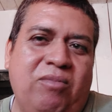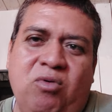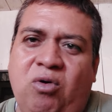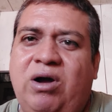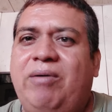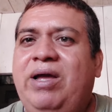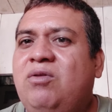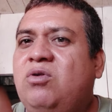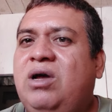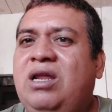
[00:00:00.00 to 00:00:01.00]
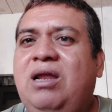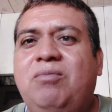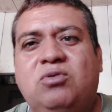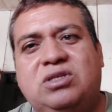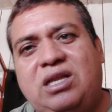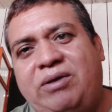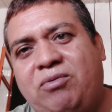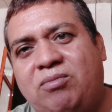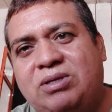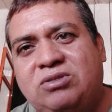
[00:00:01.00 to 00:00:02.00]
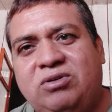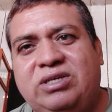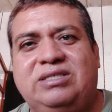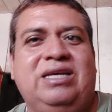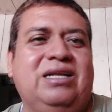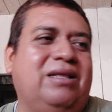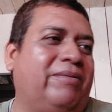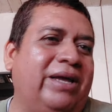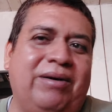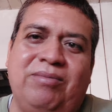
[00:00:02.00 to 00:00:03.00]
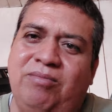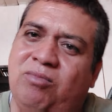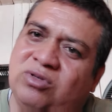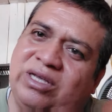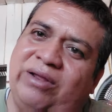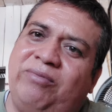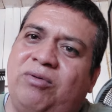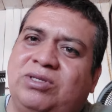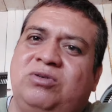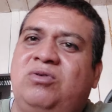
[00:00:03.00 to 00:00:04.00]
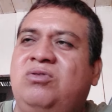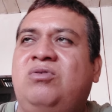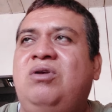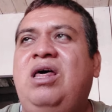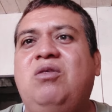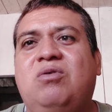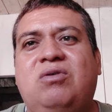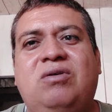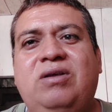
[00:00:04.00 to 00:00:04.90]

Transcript: coja, vaya a otro canal, busque la información exacta, vaya a buscar la información al otro lado.